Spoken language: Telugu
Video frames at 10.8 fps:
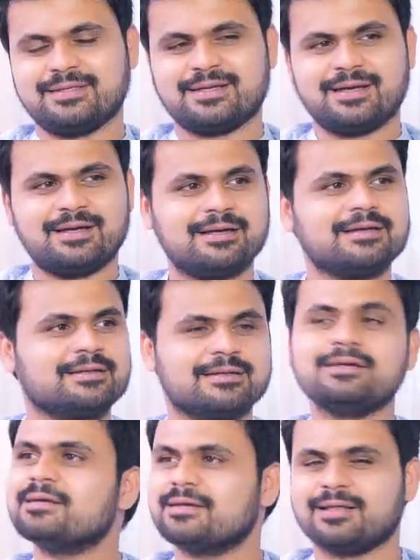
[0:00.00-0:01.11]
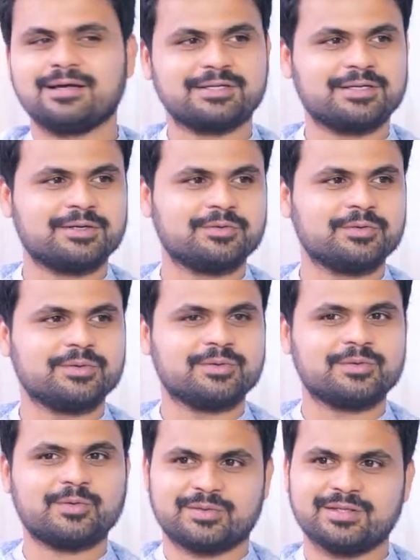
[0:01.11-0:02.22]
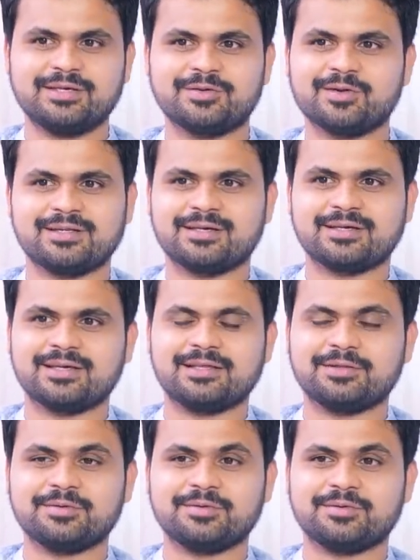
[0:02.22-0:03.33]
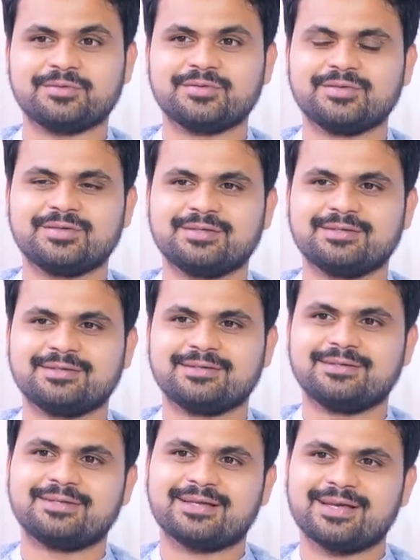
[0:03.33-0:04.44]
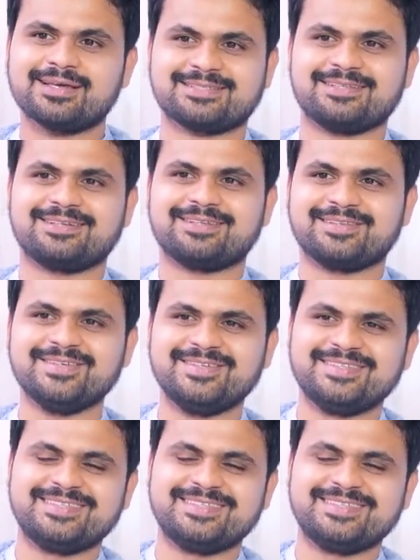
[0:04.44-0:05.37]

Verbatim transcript: ఇరా ఇలా అంటావు కొత్త హీరోయిన్ దగ్గరికి వెళ్ళాను ఇరగేస్తుంది నిన్ను